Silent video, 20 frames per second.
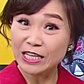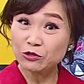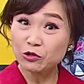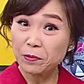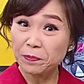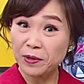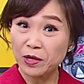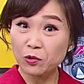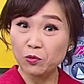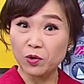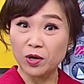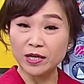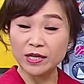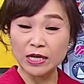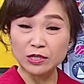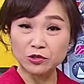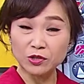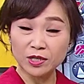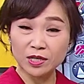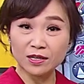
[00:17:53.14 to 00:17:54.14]
对苹果而
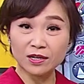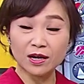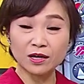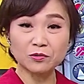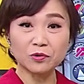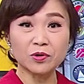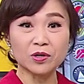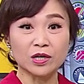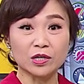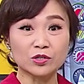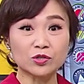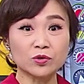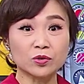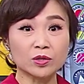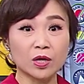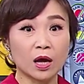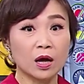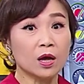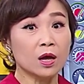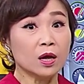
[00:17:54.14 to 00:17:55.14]
言，就像刚玉恒说
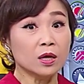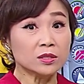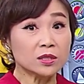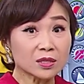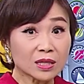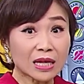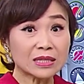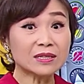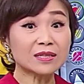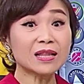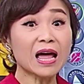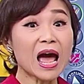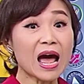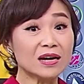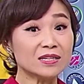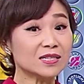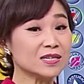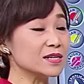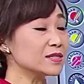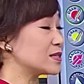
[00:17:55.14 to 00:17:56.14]
的，是他的大日